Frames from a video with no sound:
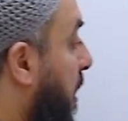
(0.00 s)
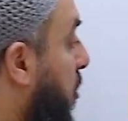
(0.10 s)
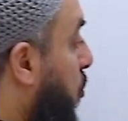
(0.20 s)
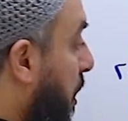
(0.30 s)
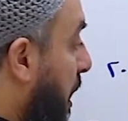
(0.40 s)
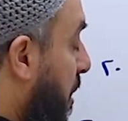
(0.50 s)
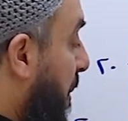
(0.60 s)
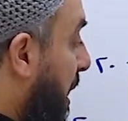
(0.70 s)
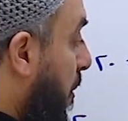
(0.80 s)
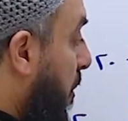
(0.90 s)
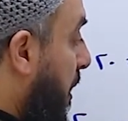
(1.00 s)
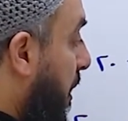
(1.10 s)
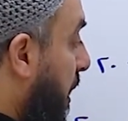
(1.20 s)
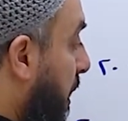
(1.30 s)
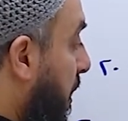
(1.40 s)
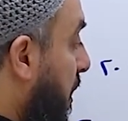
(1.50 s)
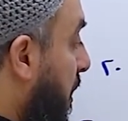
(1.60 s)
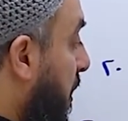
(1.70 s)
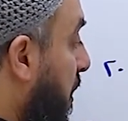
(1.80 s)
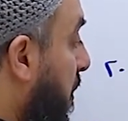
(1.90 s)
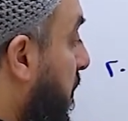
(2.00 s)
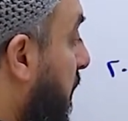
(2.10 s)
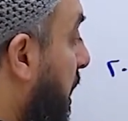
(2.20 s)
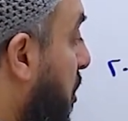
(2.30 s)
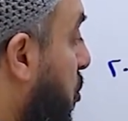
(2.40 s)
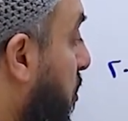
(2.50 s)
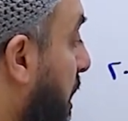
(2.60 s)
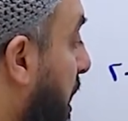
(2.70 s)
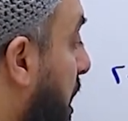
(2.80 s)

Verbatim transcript: على طول الأربعة اللي برا هاي ينفع أكتب على